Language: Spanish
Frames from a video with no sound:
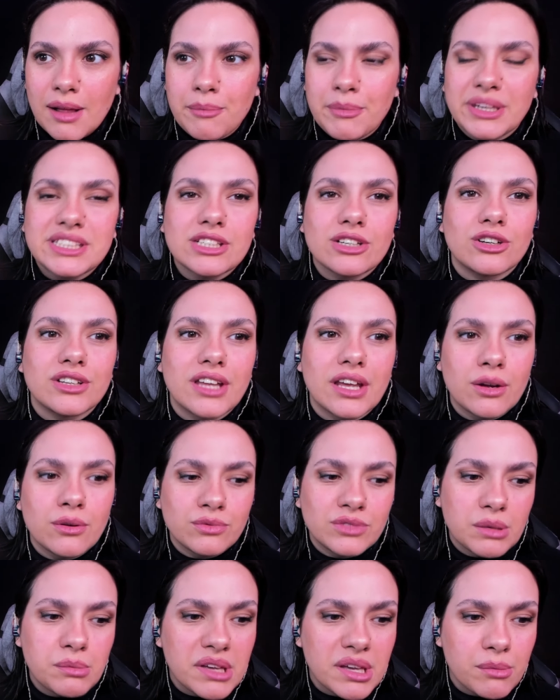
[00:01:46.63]
Me hace acordar a
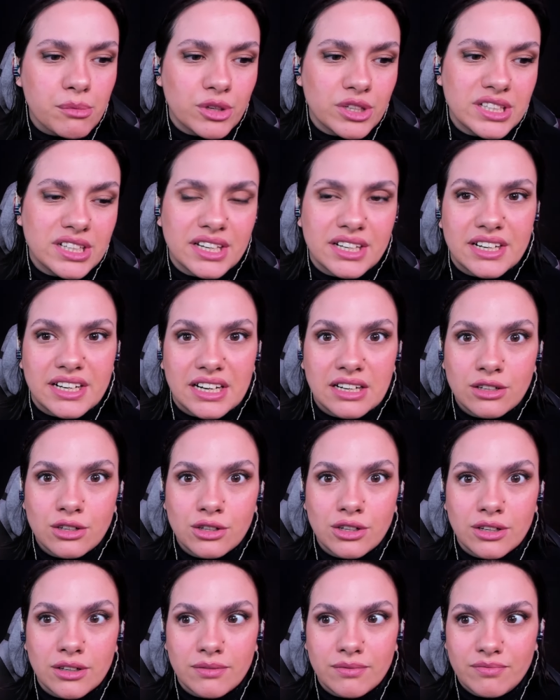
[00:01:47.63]
un tema de Mónica
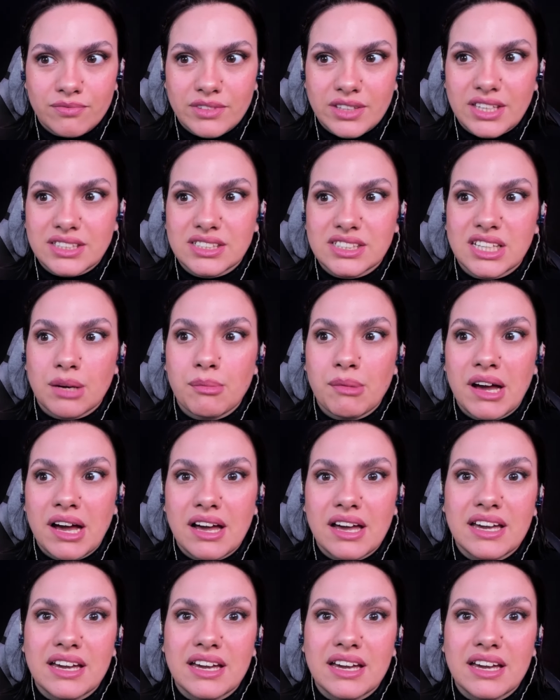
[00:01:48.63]
Naranjo que se llama.